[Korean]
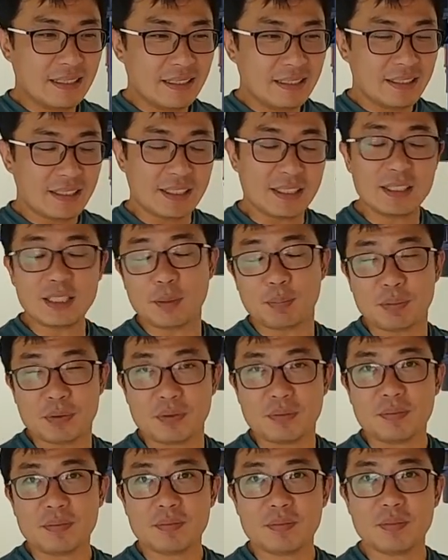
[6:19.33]

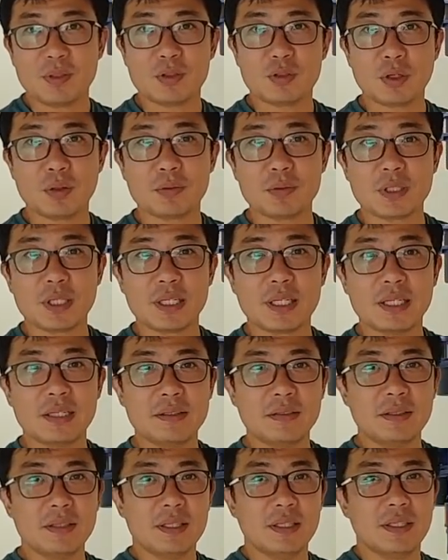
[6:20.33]
신제품이
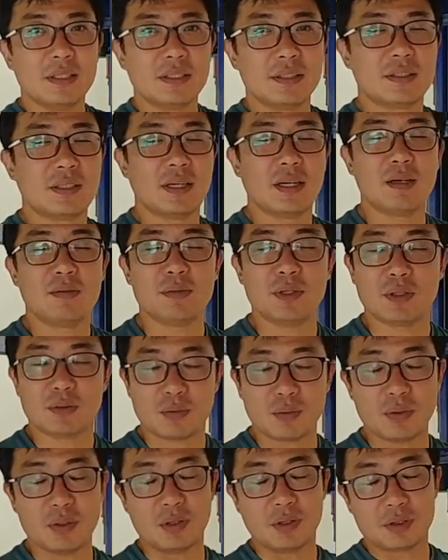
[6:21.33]
최고잖아요.
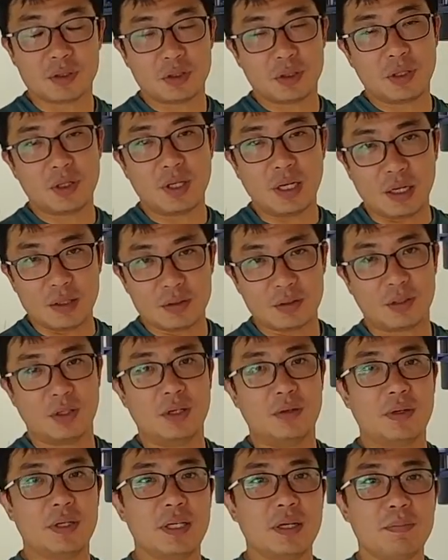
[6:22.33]
세라믹도 역시
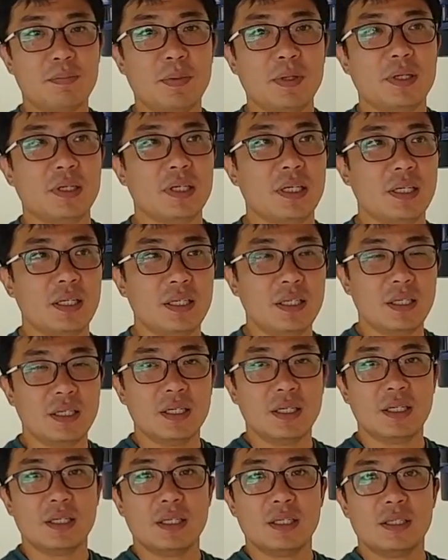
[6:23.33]
저희
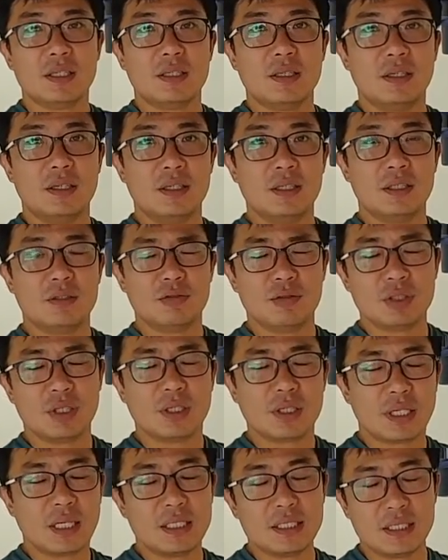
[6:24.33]
환희아빠가
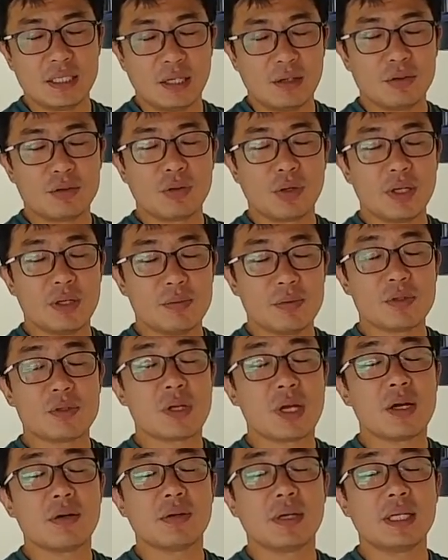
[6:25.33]
운영을 하는 아우토하임에서
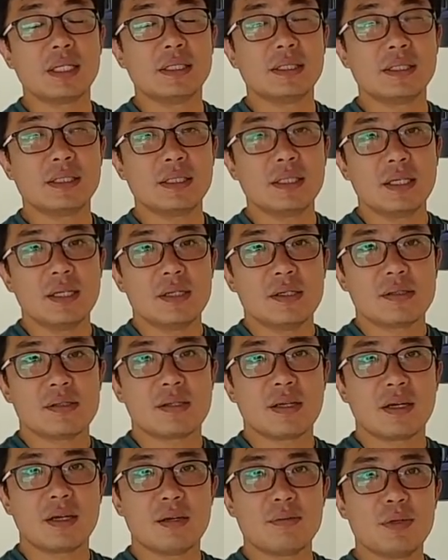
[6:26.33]
사용하는
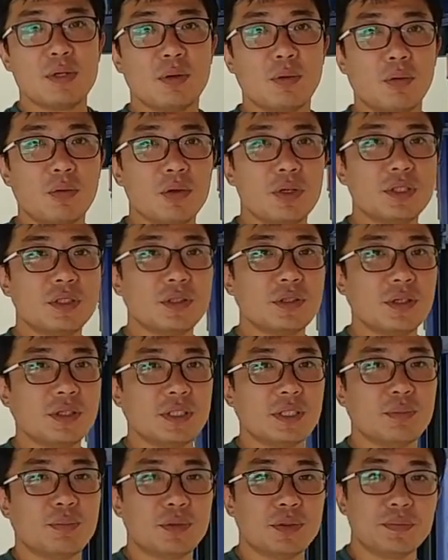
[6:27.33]
세라믹 오리지널
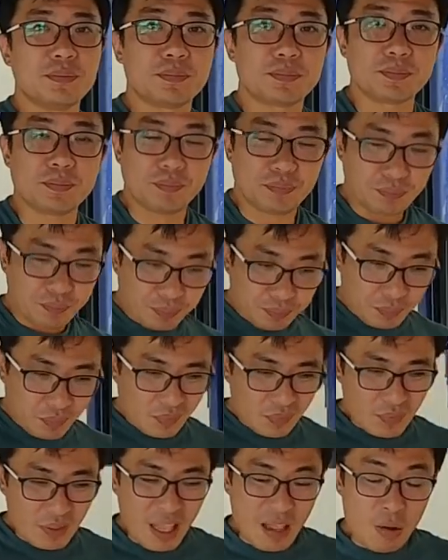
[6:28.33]
제품,
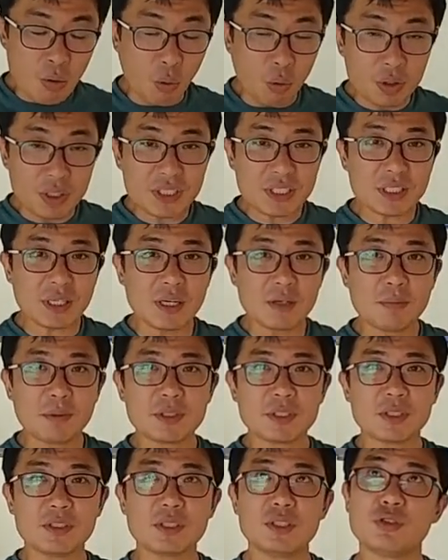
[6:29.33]
오리지널
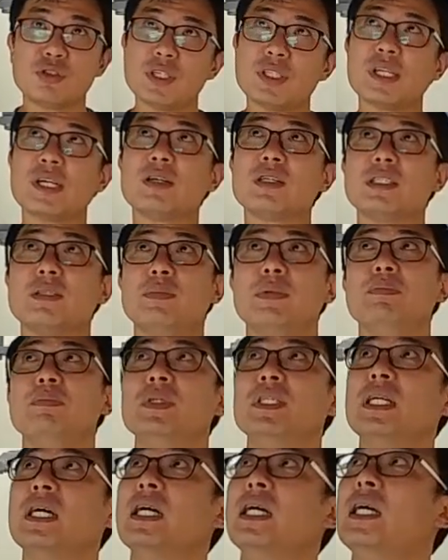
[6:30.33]
버전이
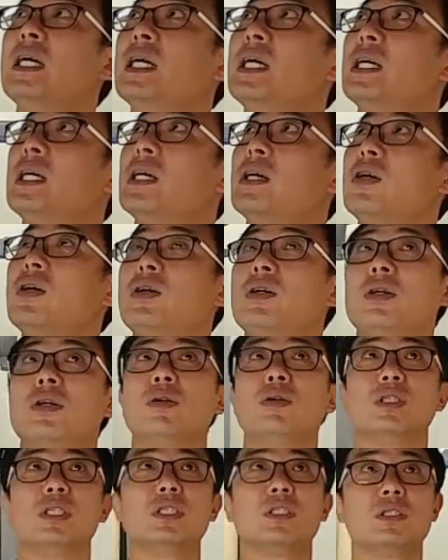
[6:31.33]
최상급입니다.
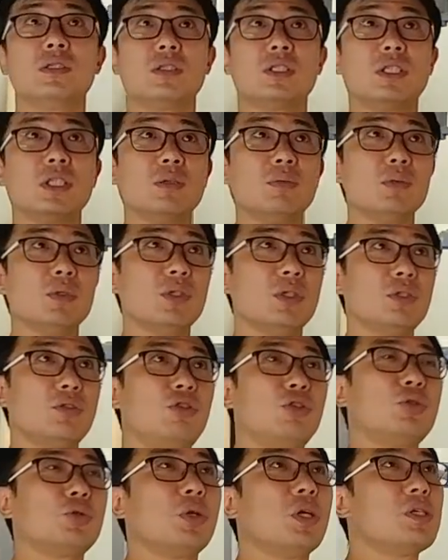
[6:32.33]
지금 이
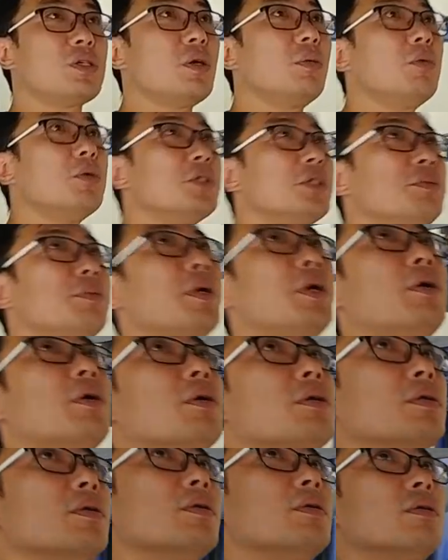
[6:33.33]
뒤쪽에서
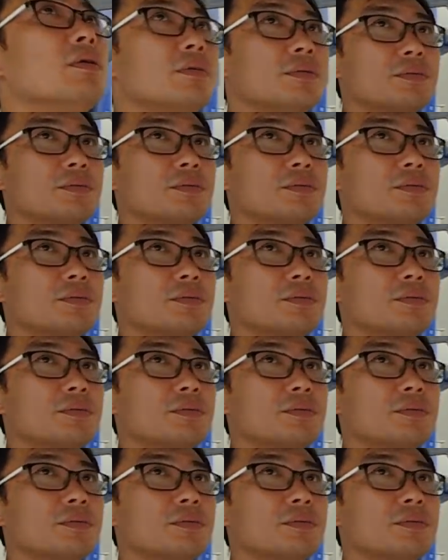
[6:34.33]
보시면